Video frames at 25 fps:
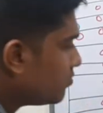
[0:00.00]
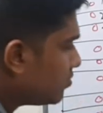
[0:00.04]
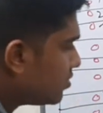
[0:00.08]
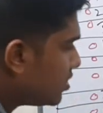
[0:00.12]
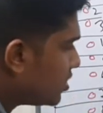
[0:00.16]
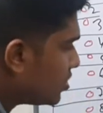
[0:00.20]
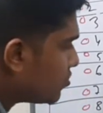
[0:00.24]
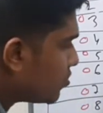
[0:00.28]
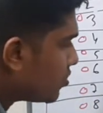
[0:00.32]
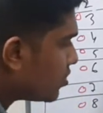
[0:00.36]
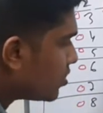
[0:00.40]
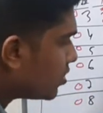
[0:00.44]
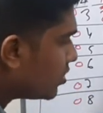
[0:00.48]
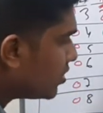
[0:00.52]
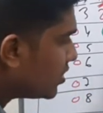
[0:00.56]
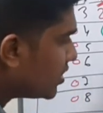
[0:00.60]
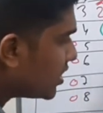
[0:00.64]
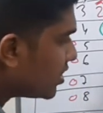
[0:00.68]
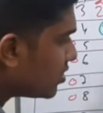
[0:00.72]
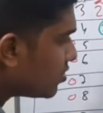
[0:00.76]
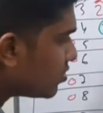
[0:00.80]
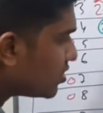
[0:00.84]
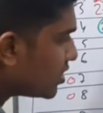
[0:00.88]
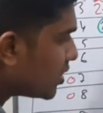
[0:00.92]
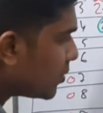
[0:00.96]
সিচুয়েশন যে
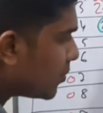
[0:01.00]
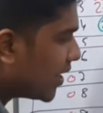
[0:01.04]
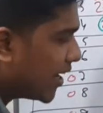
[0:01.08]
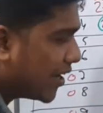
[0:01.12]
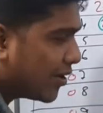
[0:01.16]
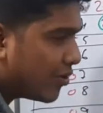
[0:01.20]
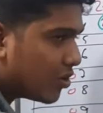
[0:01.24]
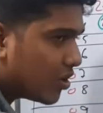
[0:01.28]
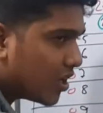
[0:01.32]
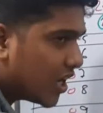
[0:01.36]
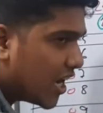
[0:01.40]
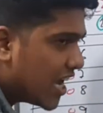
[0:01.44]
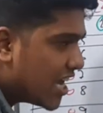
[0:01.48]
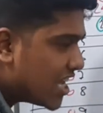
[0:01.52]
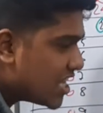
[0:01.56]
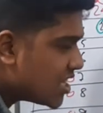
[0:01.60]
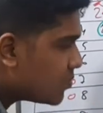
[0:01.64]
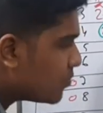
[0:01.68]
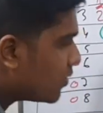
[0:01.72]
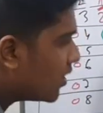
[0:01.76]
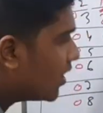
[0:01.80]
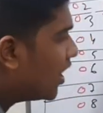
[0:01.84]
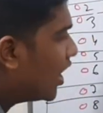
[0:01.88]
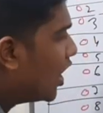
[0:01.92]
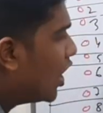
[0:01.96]
এটা হচ্ছে আমার এগারো গ্রাহ
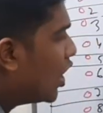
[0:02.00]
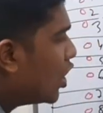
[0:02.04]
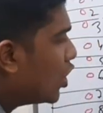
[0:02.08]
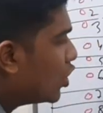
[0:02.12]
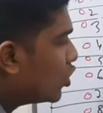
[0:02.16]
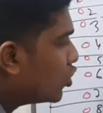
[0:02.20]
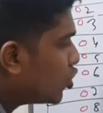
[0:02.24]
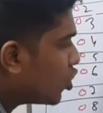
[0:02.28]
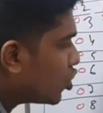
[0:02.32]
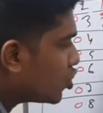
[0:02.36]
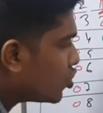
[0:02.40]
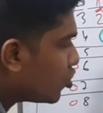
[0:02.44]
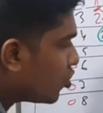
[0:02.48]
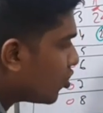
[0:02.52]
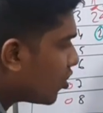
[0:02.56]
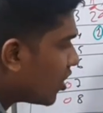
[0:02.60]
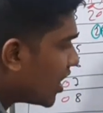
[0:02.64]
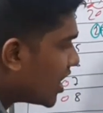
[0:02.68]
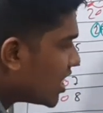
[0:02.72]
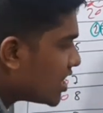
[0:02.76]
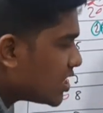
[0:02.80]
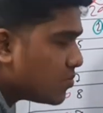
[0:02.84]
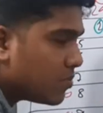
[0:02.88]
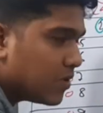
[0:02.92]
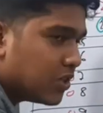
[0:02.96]
হাইসমান দশের গ্রাহ
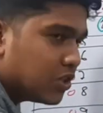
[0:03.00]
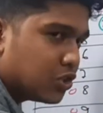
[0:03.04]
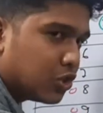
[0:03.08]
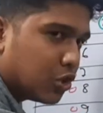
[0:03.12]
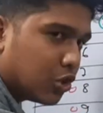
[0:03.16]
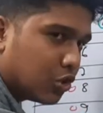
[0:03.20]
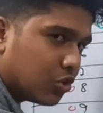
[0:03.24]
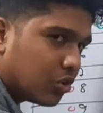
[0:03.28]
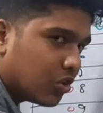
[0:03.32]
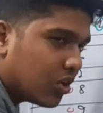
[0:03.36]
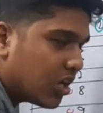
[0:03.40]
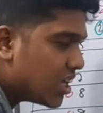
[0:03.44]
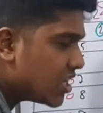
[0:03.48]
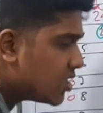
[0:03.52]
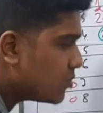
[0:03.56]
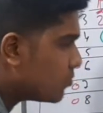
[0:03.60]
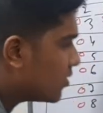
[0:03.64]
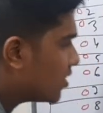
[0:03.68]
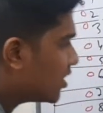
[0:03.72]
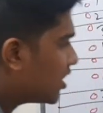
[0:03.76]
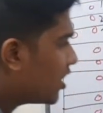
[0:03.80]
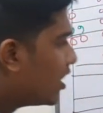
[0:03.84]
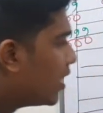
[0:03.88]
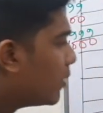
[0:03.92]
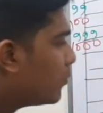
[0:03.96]
হাইসমান সতেরো গ্রাহ হাইসমান
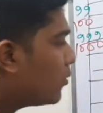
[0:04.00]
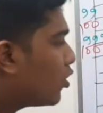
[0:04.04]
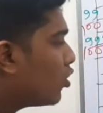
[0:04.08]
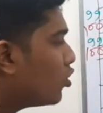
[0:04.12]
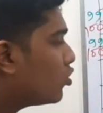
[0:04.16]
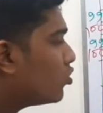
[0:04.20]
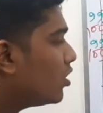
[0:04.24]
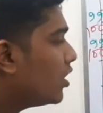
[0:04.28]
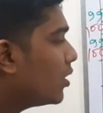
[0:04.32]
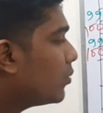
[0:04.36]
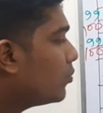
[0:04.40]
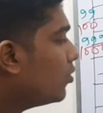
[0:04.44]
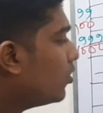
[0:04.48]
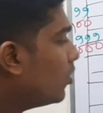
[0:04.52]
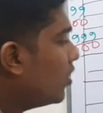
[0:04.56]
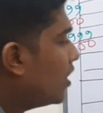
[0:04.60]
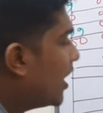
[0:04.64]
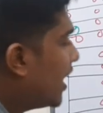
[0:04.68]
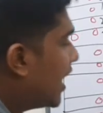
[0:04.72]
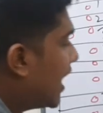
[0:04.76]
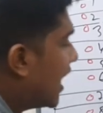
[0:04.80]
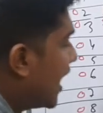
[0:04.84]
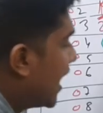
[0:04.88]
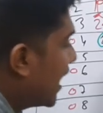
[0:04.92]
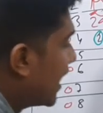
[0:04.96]
তাহলে আমরা কত লিখবো
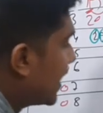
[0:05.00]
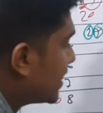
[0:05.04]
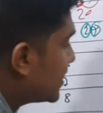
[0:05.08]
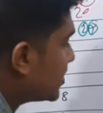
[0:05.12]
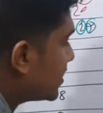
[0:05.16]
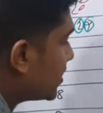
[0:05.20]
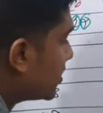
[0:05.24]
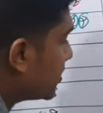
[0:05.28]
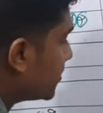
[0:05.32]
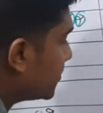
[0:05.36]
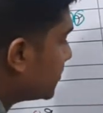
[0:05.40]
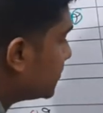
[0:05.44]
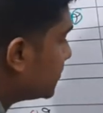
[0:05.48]
এক হাজার